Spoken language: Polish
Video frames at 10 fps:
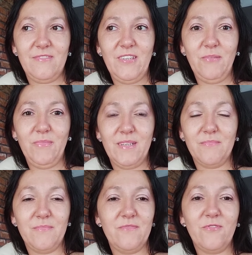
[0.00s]

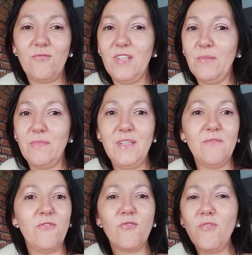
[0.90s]
Filmik. W ogóle nie,
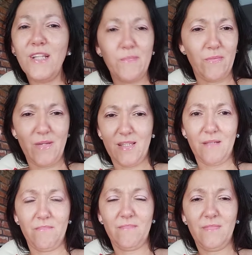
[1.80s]
nie, w ogóle nie
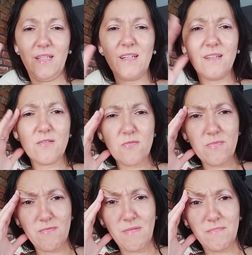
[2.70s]
pamiętam. Jak ja to
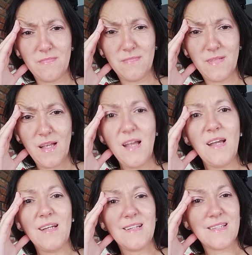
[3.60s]
robiłam?
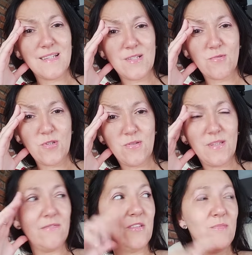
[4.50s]
Zaraz
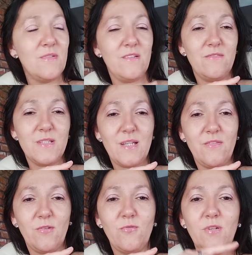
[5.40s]
usiądę, wyjmę,
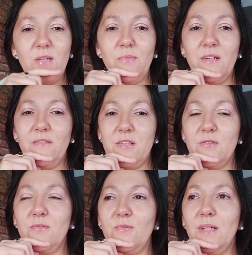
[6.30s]
wystawię ogórki, bo ja
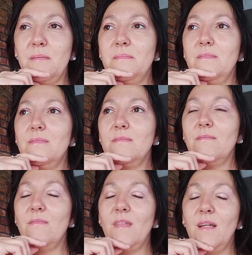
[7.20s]
właśnie gotuję.
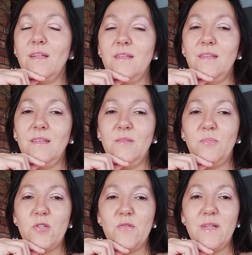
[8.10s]
I
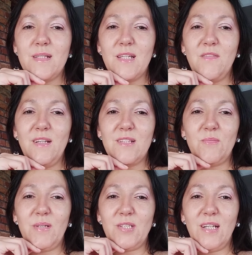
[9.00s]
poświęcę chwilę i
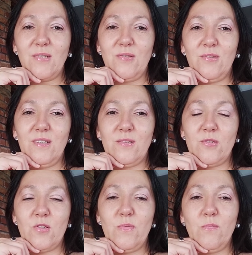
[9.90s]
zobaczę, jak to, jak
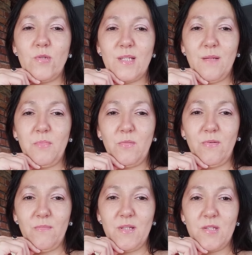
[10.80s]
to się robiło. Muszę sobie
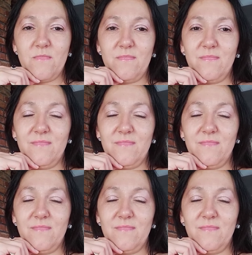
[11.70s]
przypomnieć.